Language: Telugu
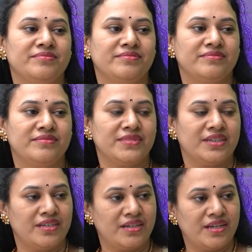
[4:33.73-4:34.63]
ఓకే
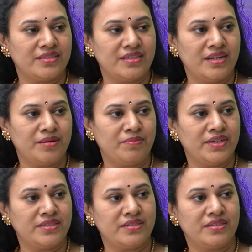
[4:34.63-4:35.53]
డాజిల్కి
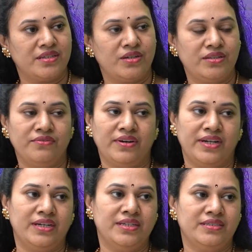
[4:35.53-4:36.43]
అప్లై చేశాను అది
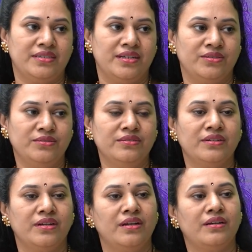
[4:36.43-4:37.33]
ఫైనలిస్ట్ నేను
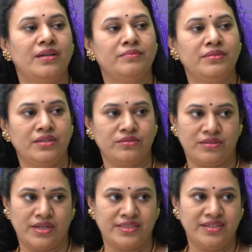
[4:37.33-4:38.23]
కానీ ఆ టైంకి నేను
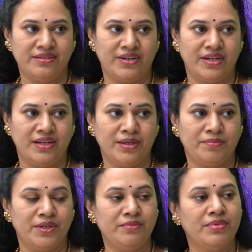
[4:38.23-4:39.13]
డాజిల్కి
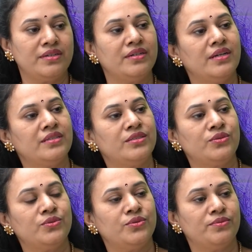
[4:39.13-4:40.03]
వెళ్ళలేకపోయాను బట్ డిహెచ్
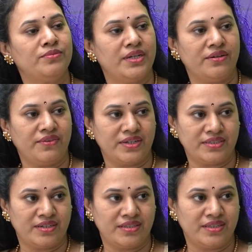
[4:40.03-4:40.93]
టూ మీడియా
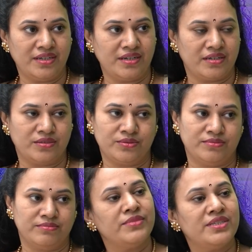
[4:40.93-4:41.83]
ఫ్యాషన్ అయితే నాకు
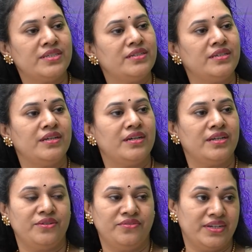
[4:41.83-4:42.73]
మిస్సెస్ ఇండియా
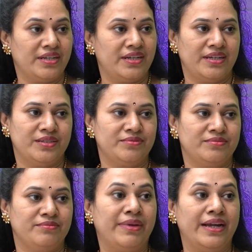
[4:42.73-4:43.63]
నేను విన్నర్ అయ్యాను
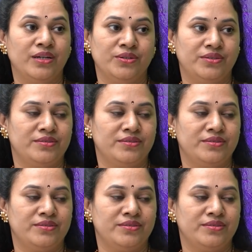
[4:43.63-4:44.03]
బెంగళూరు